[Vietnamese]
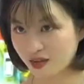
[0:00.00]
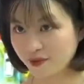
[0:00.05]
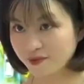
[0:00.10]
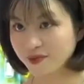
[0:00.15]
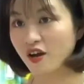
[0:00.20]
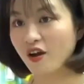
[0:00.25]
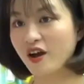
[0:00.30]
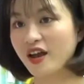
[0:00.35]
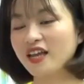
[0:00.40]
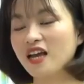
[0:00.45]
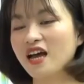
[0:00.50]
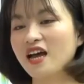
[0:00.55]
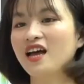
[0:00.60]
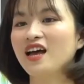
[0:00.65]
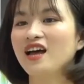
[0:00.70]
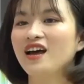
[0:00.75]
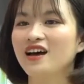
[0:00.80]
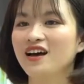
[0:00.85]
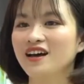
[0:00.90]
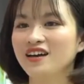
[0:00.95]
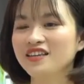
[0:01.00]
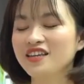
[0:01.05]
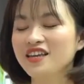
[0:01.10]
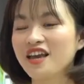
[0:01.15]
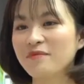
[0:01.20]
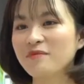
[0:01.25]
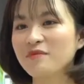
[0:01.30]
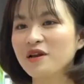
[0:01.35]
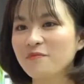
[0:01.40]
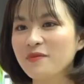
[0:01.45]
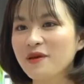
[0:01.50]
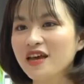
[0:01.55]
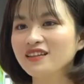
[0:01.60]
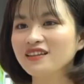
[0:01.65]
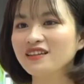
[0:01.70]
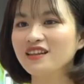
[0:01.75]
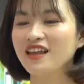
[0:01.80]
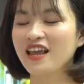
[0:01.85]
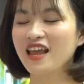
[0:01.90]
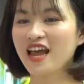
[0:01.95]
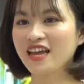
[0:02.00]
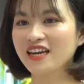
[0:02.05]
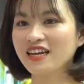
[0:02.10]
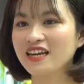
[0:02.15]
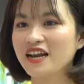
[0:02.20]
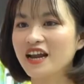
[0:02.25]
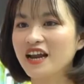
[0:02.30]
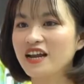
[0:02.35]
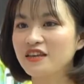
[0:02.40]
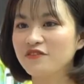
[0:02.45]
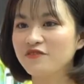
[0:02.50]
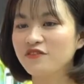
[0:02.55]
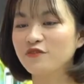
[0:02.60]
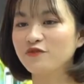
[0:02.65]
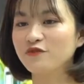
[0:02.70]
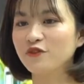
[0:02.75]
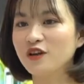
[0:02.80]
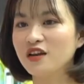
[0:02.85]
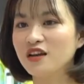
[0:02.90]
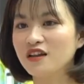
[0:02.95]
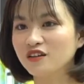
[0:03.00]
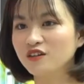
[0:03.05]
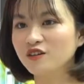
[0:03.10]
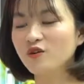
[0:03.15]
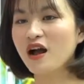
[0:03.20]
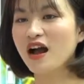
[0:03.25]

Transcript: Em chào anh ạ. À, như em được biết thì anh là đại lý phân phối lớn